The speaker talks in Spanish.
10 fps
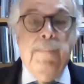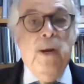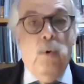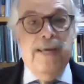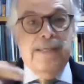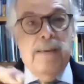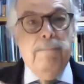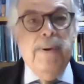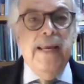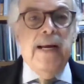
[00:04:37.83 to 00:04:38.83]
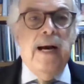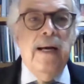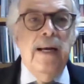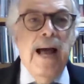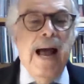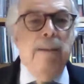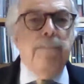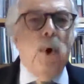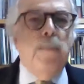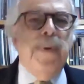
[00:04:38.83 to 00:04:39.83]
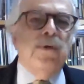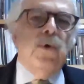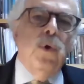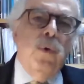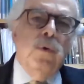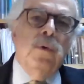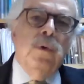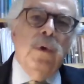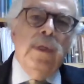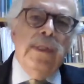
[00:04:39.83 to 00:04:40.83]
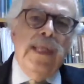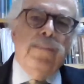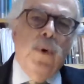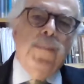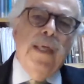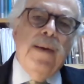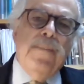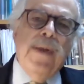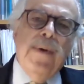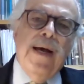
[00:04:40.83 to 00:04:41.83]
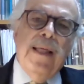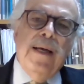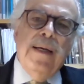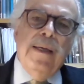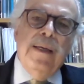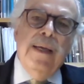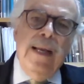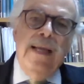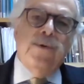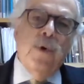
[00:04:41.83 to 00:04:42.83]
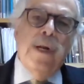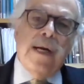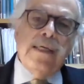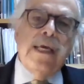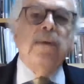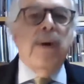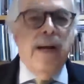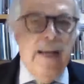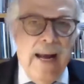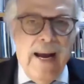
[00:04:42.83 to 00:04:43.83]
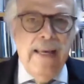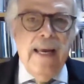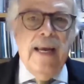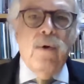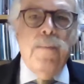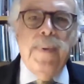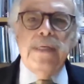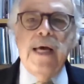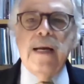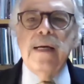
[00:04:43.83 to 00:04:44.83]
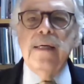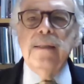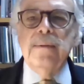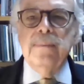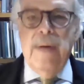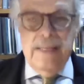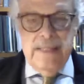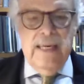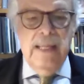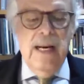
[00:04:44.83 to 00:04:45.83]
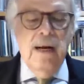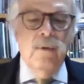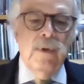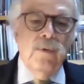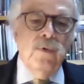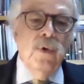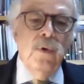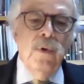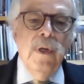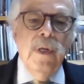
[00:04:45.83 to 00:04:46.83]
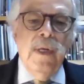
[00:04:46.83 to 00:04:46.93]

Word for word: pero que se implica apropiación de propiedad privada, el hecho de la reserva hay que compensarla, así está en la Constitución,